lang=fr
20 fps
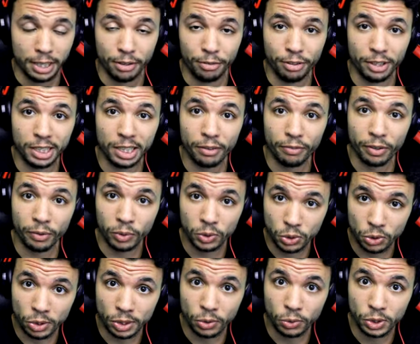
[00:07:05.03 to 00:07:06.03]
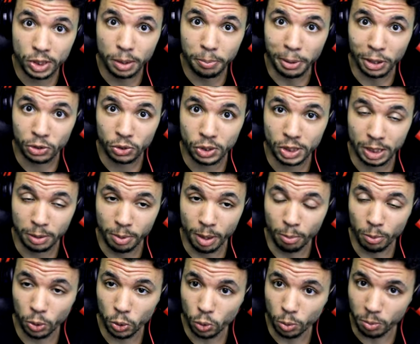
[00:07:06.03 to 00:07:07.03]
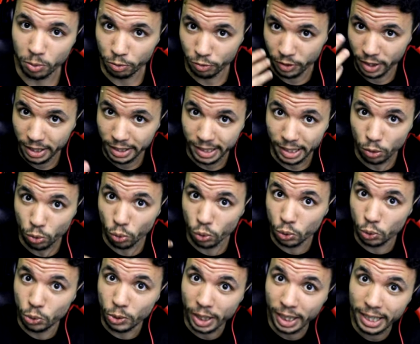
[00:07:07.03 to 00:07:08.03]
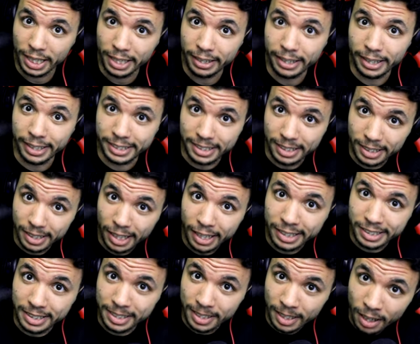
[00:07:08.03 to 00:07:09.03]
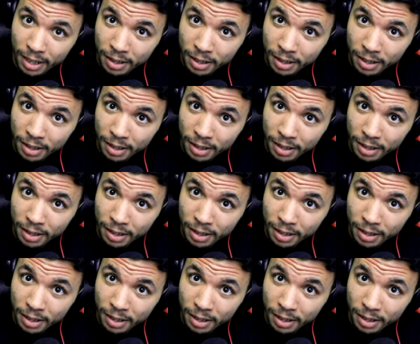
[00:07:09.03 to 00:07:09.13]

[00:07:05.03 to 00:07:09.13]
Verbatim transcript: Et faites gaffe à votre santé aussi, parce que c'est bien beau de bouffer des trucs sucrés, etc., etc.